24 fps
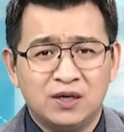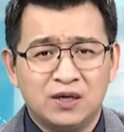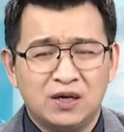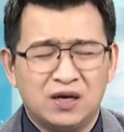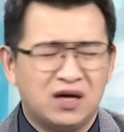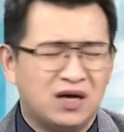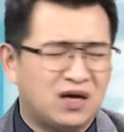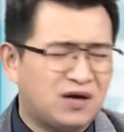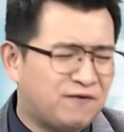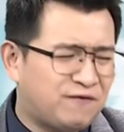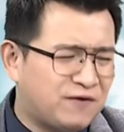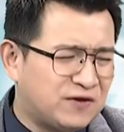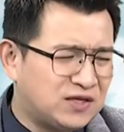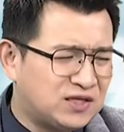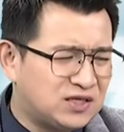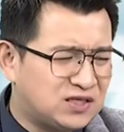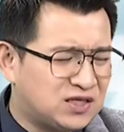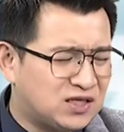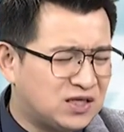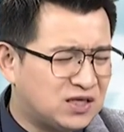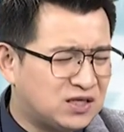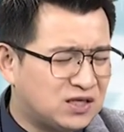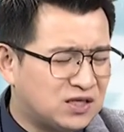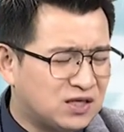啊，反正
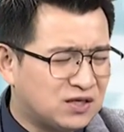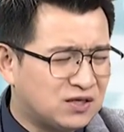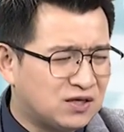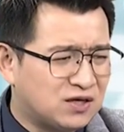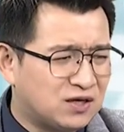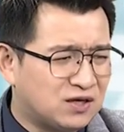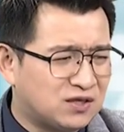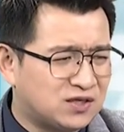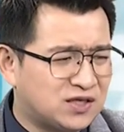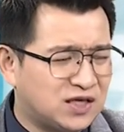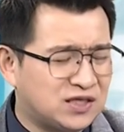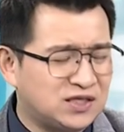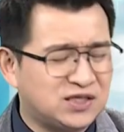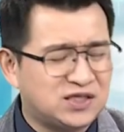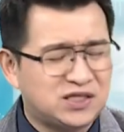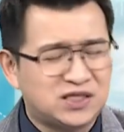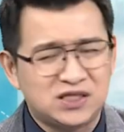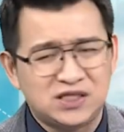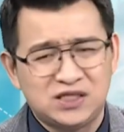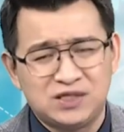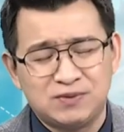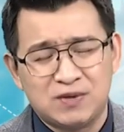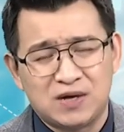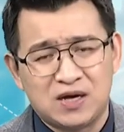这个呃升
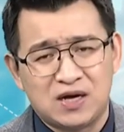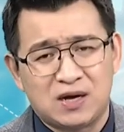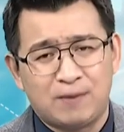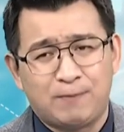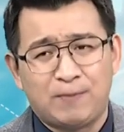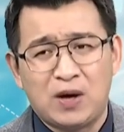息嘛、